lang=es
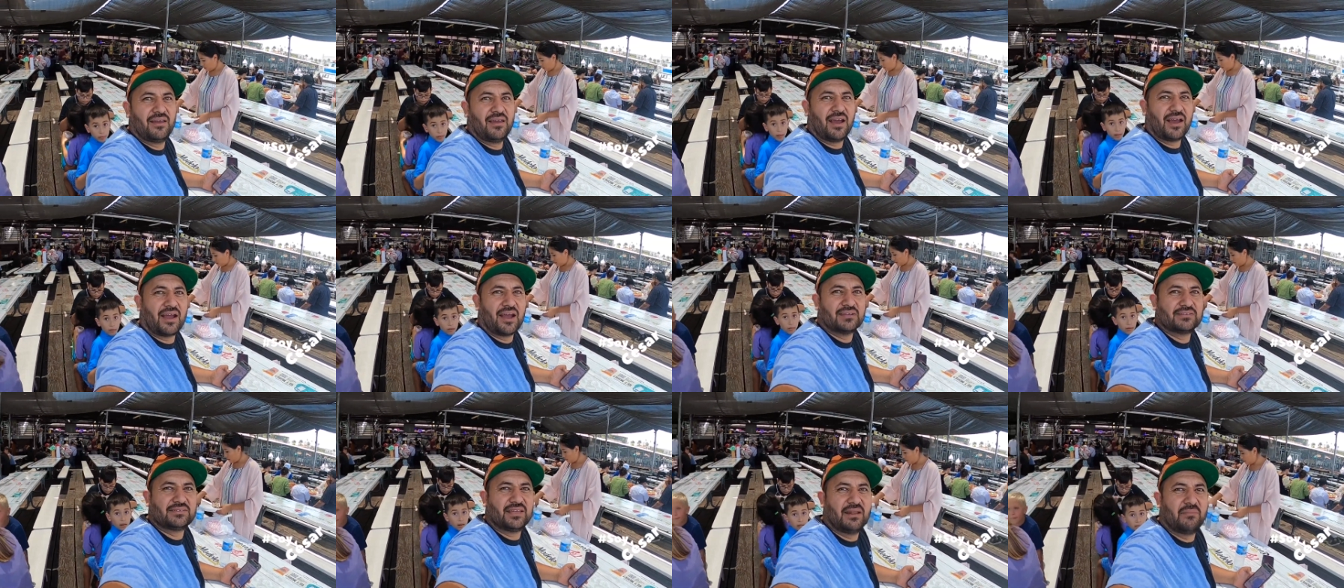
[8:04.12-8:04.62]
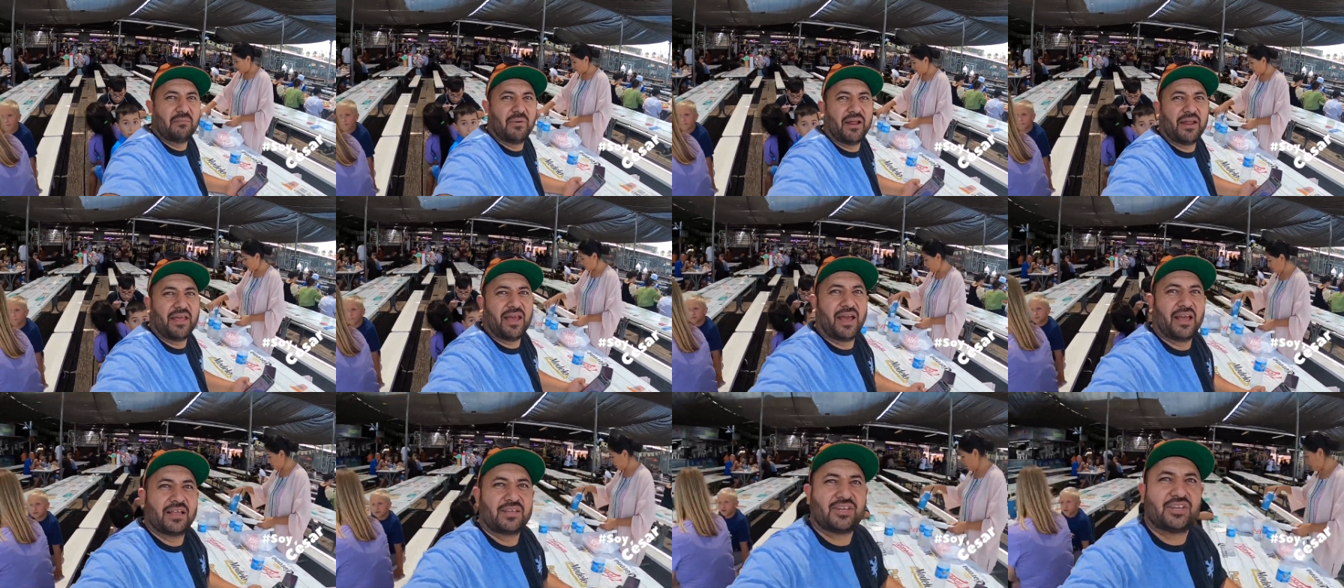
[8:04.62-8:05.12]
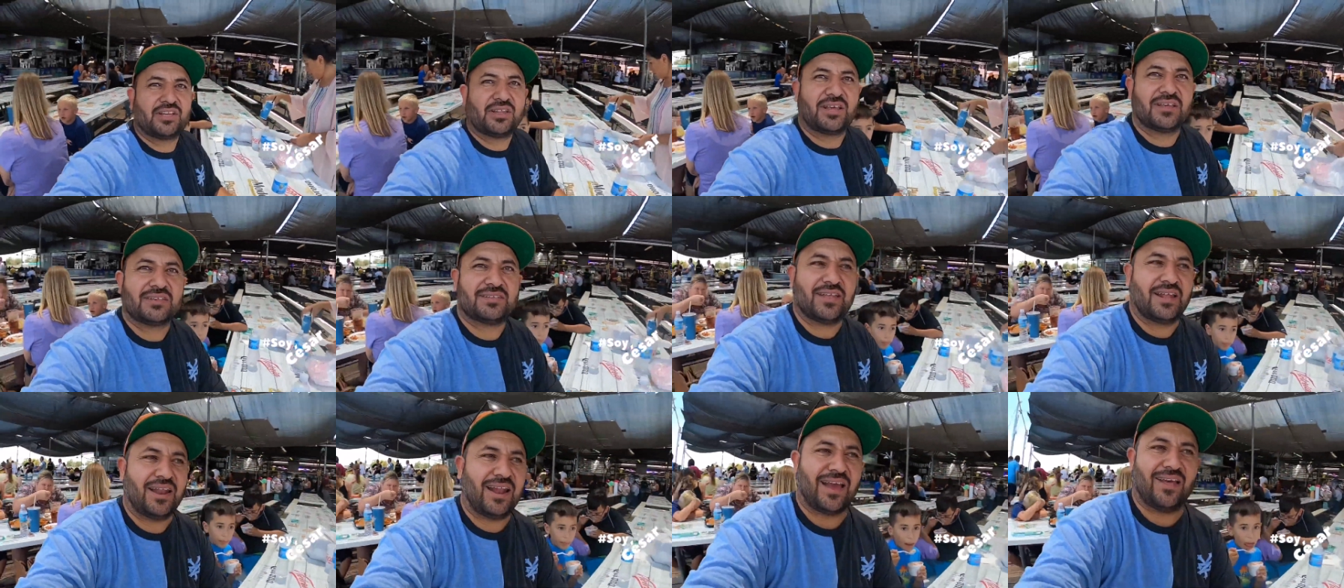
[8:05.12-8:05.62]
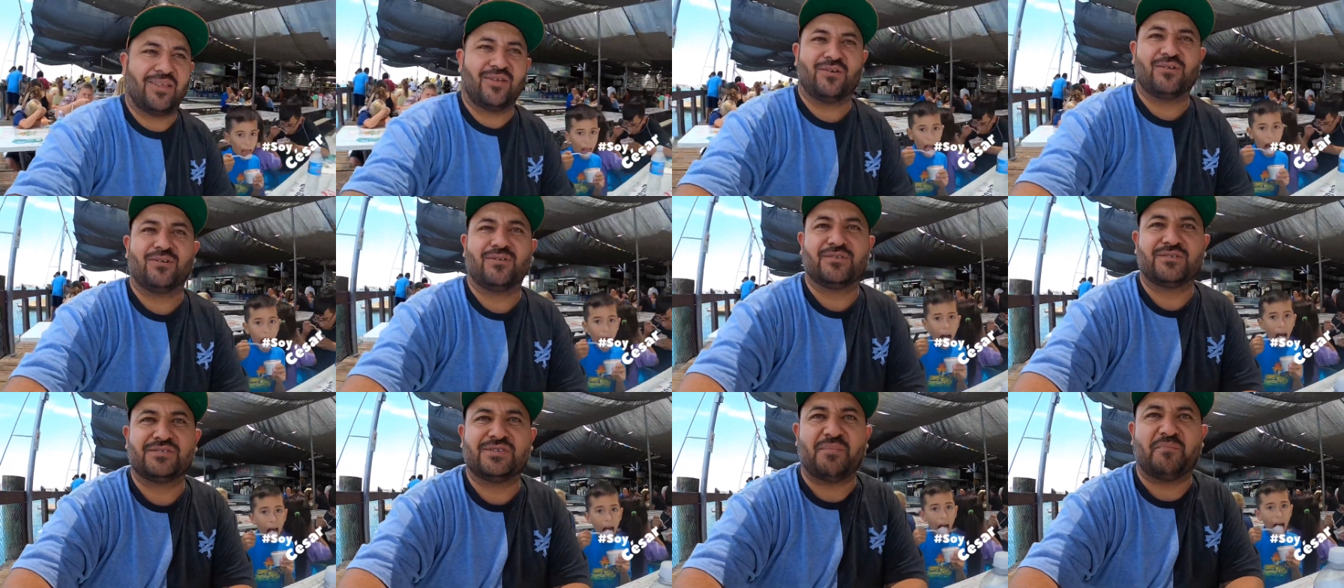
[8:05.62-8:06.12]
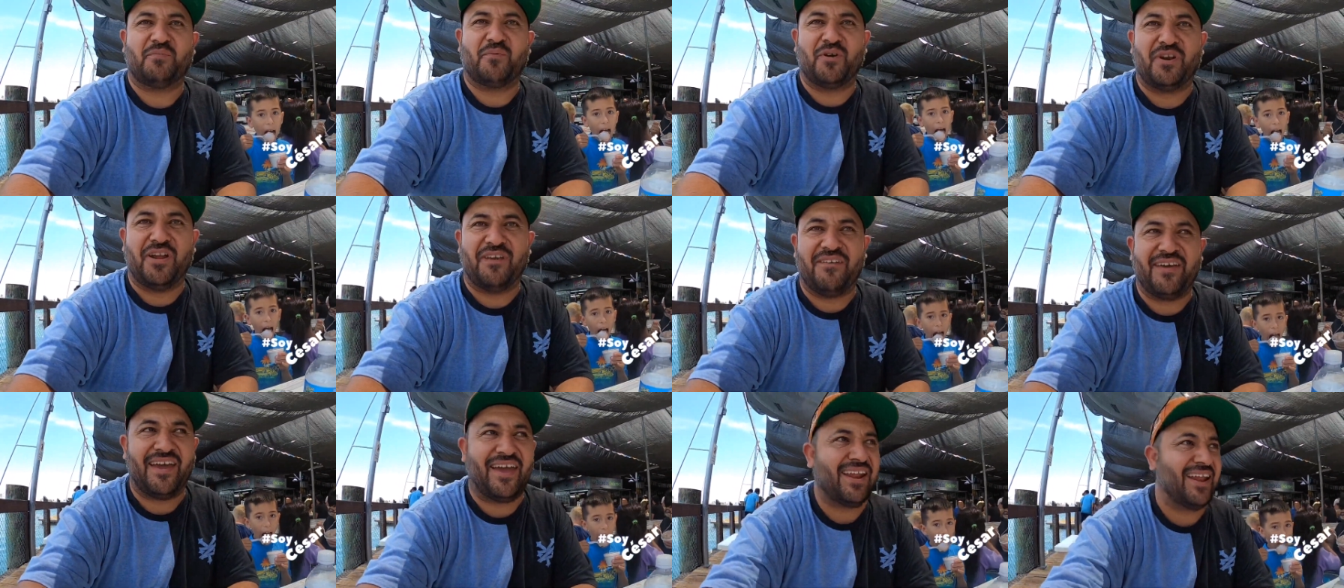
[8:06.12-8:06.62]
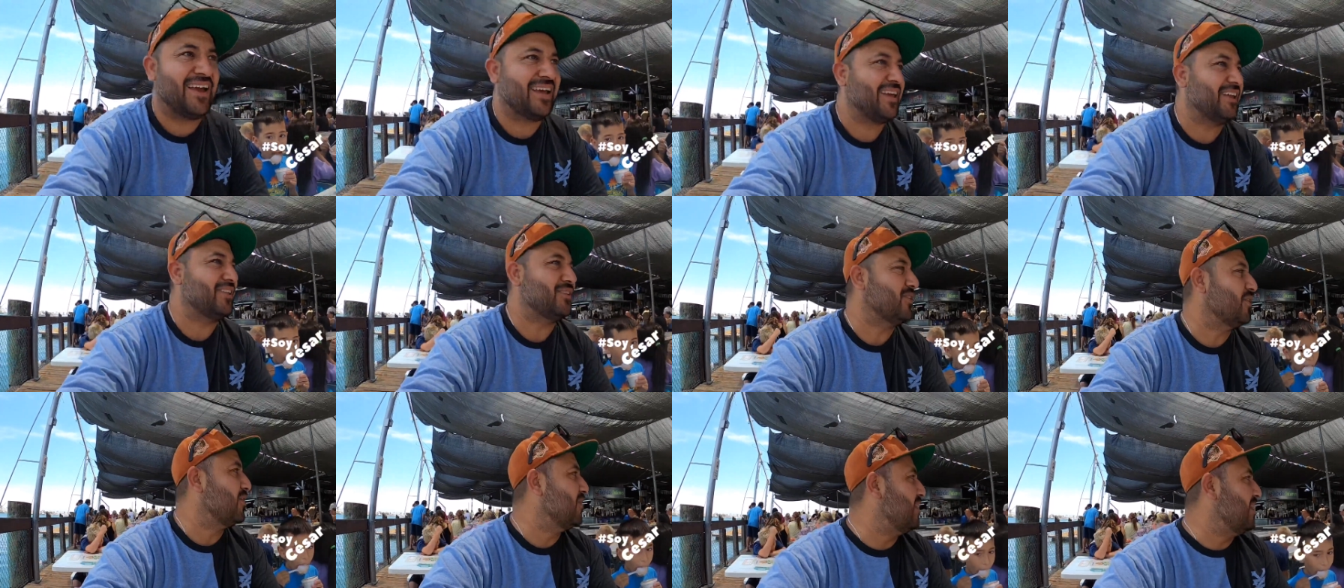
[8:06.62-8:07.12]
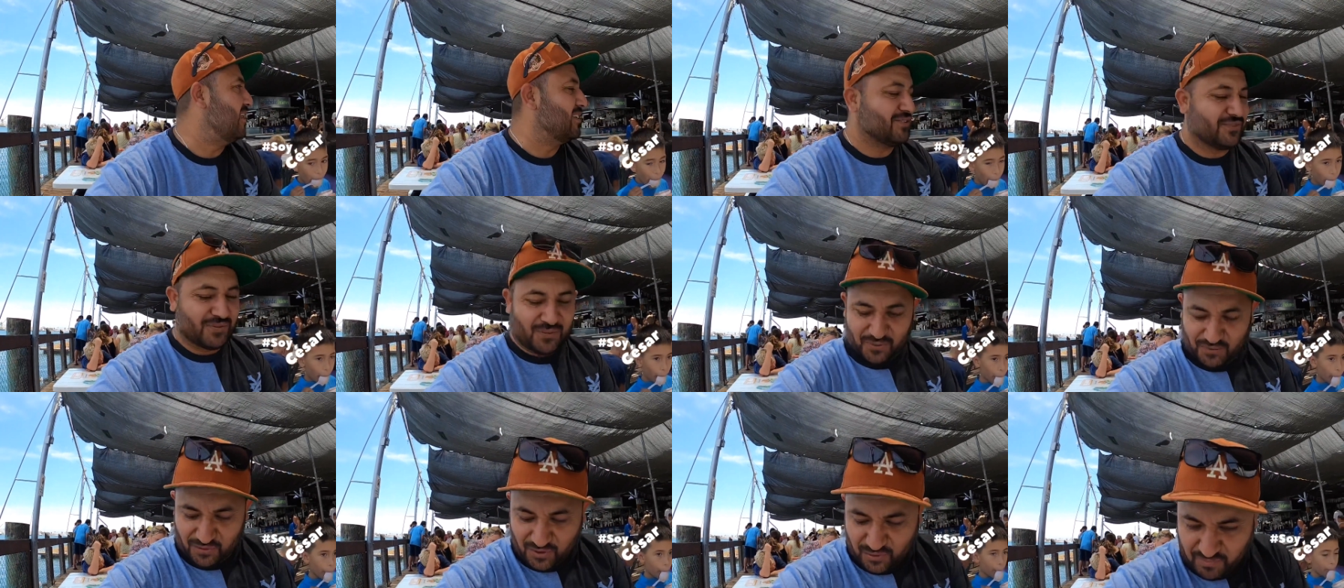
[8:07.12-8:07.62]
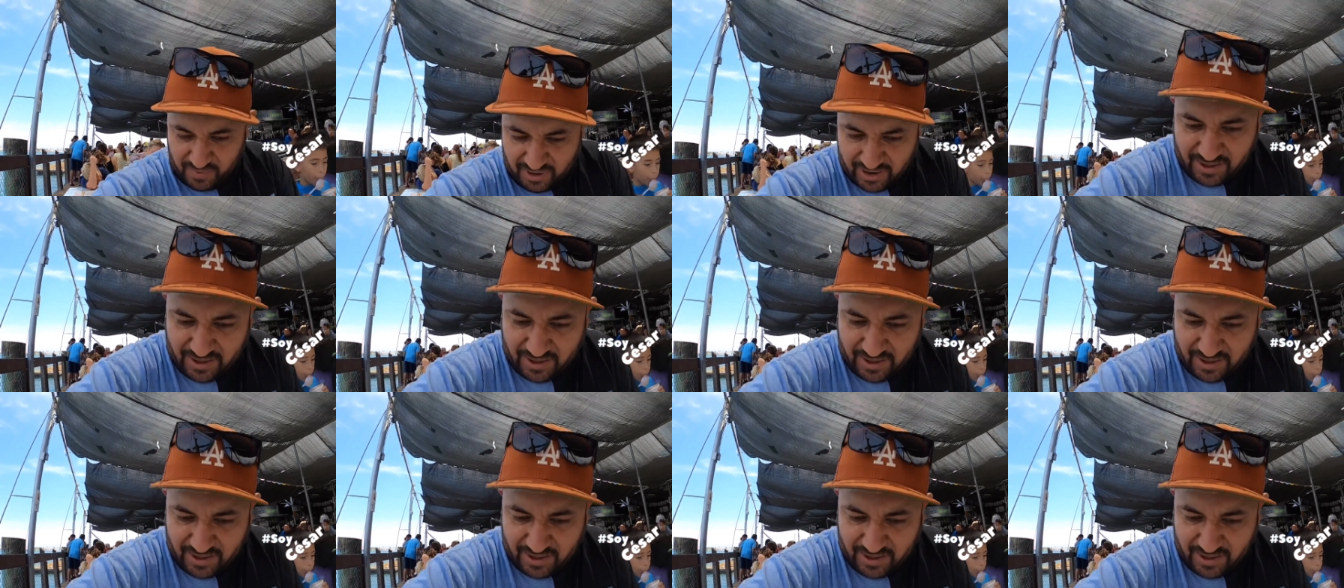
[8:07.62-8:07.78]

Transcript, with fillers: Y acá está el mariachi de este lado. Se pone bien aquí todo el asunto,